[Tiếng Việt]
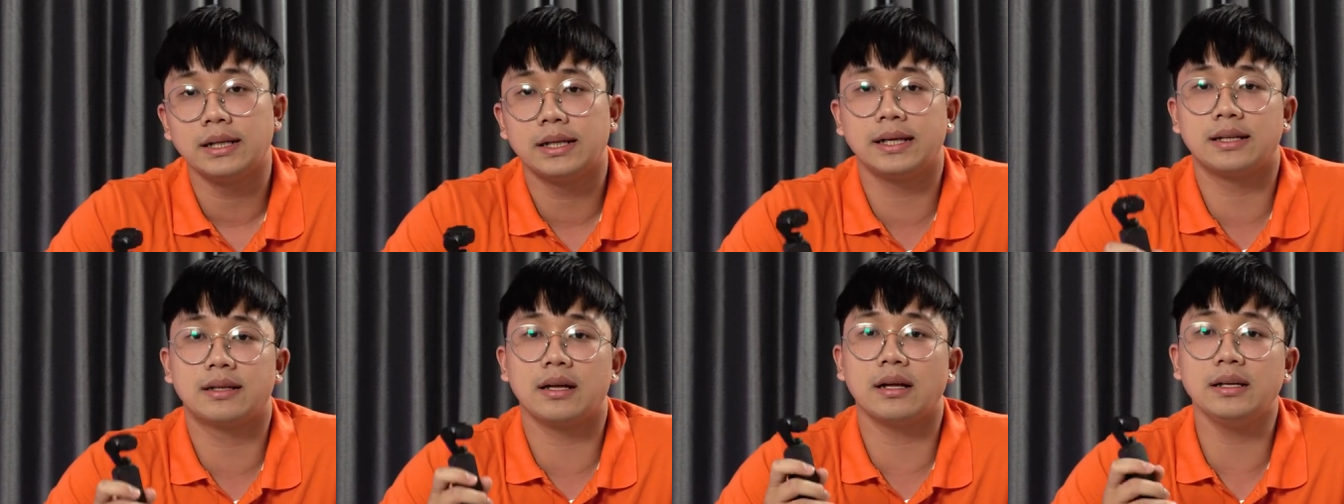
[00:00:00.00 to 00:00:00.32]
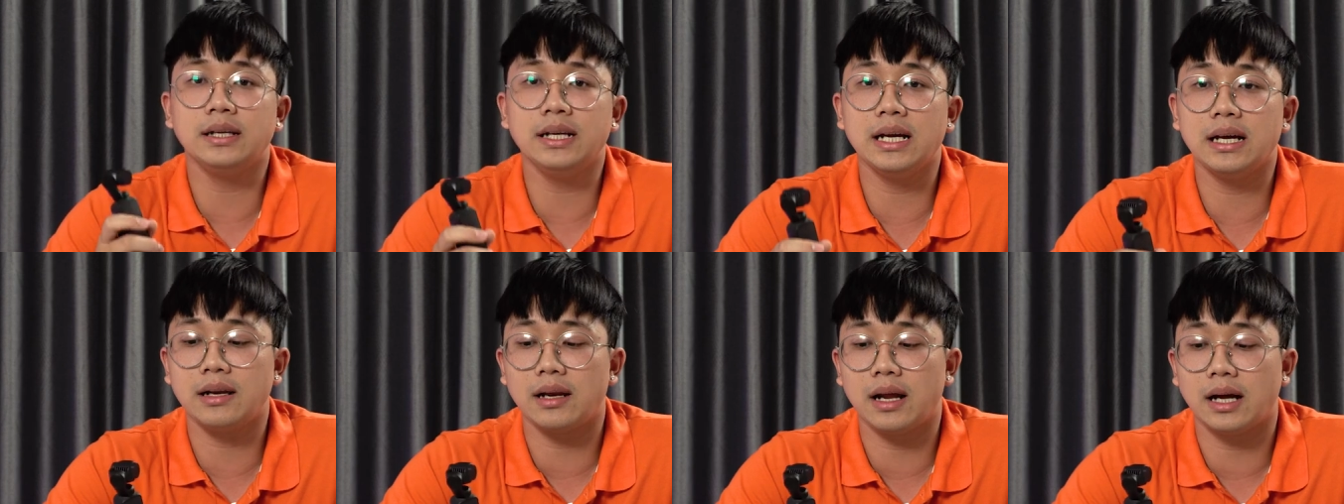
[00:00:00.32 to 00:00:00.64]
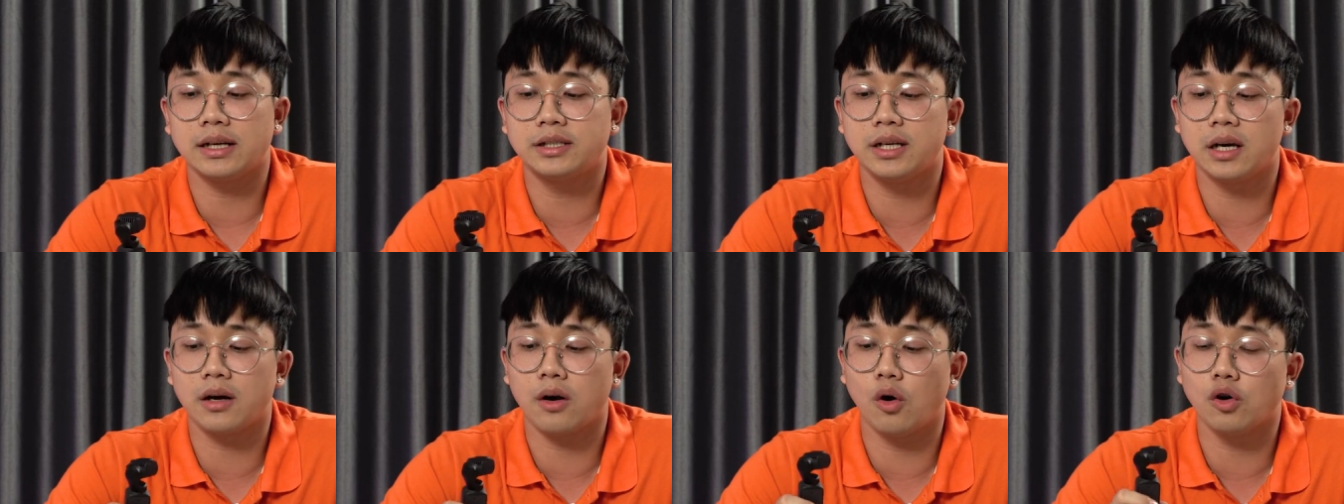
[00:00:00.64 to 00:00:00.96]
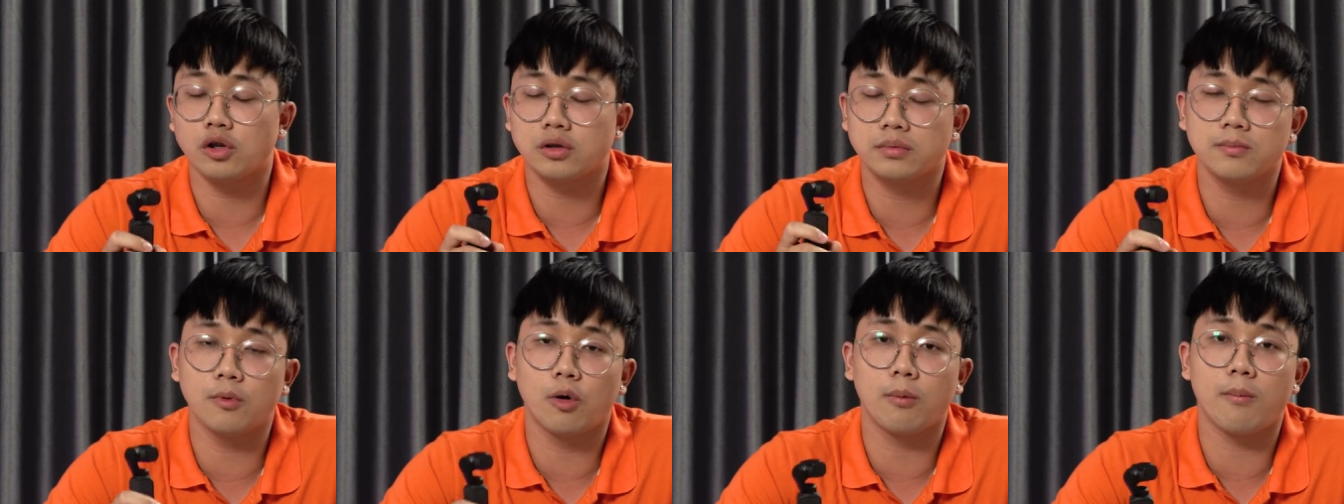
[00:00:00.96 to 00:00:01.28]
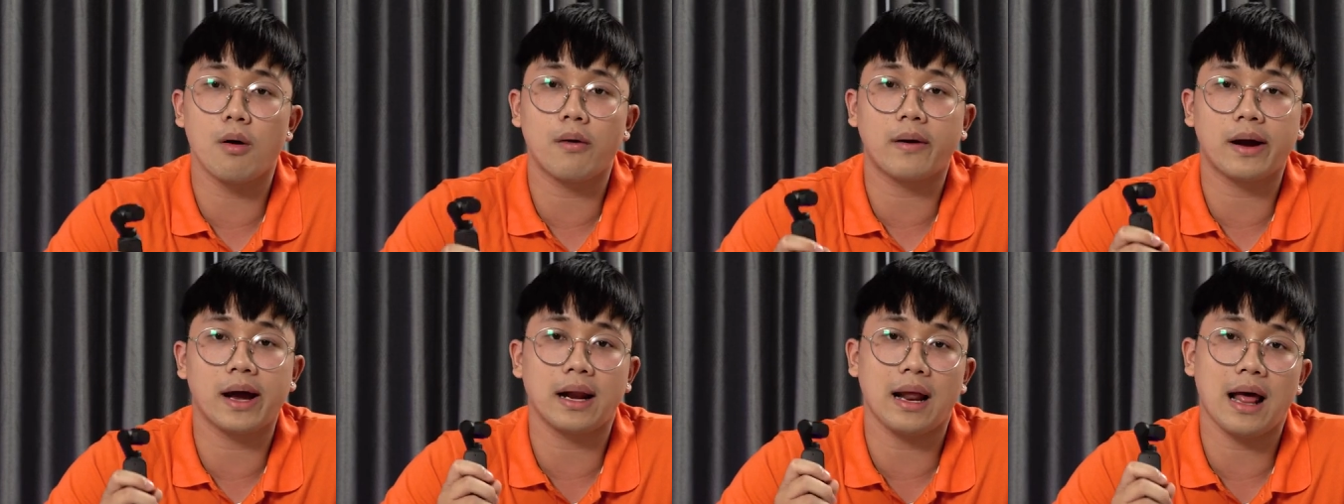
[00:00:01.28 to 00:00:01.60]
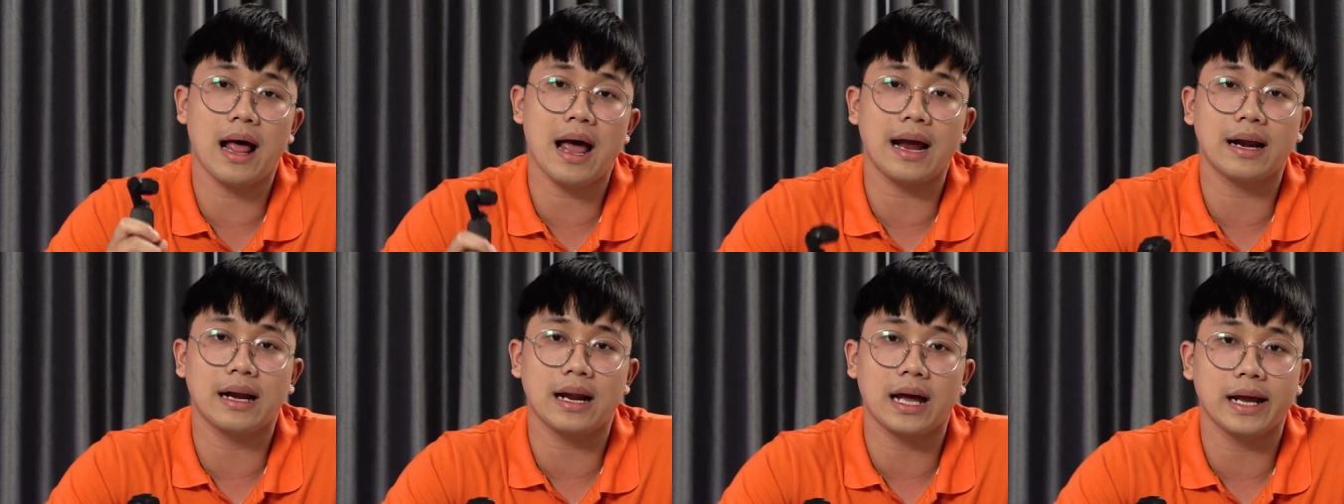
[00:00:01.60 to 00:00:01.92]
thì tất nhiên là chiếc Osmo Pocket
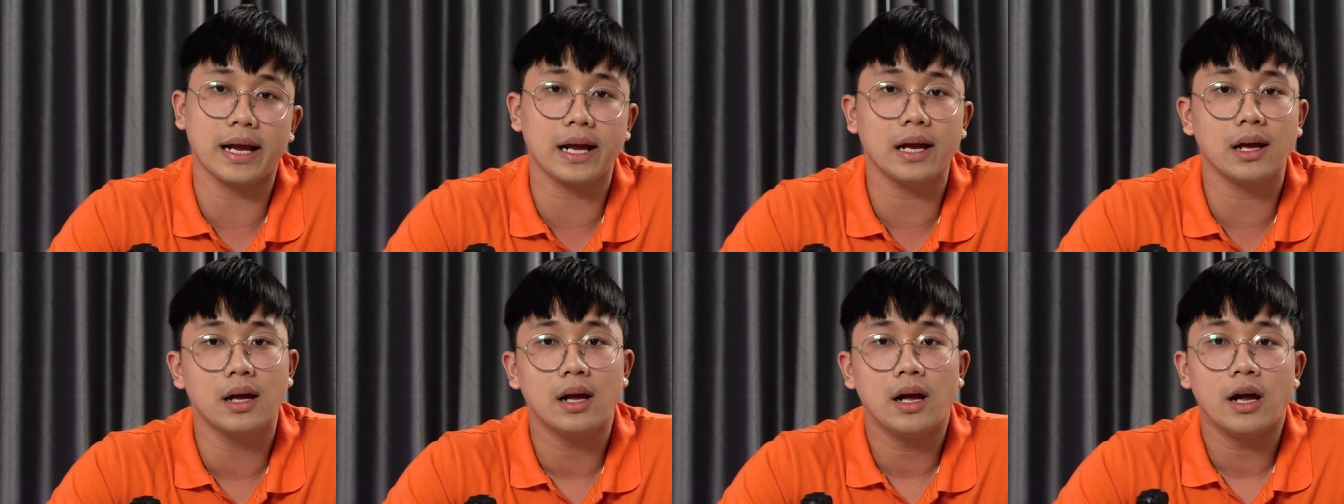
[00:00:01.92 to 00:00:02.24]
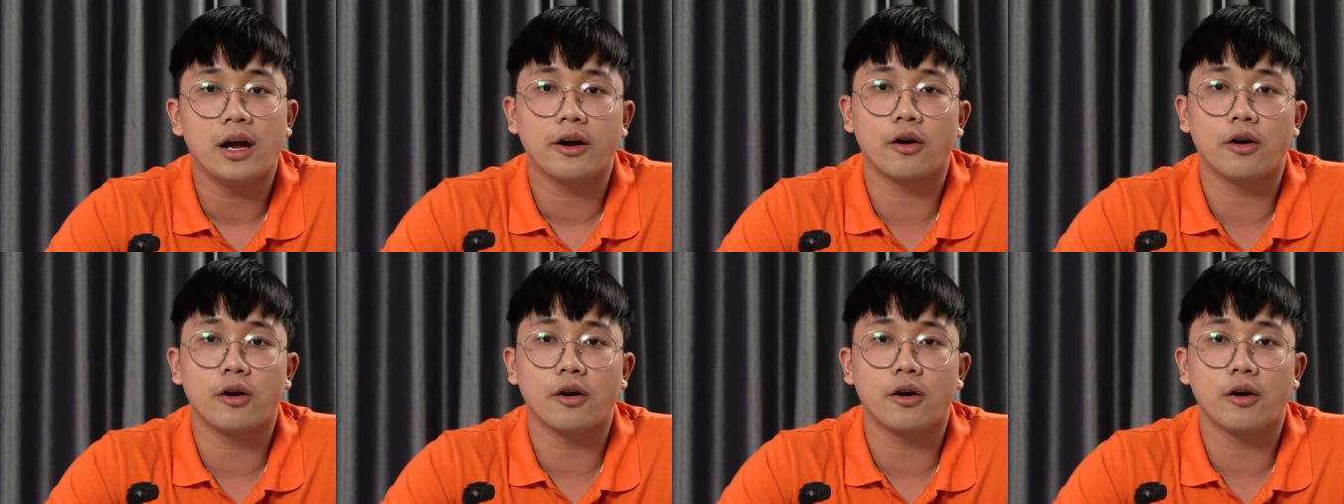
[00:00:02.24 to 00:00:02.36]
2 này ấy,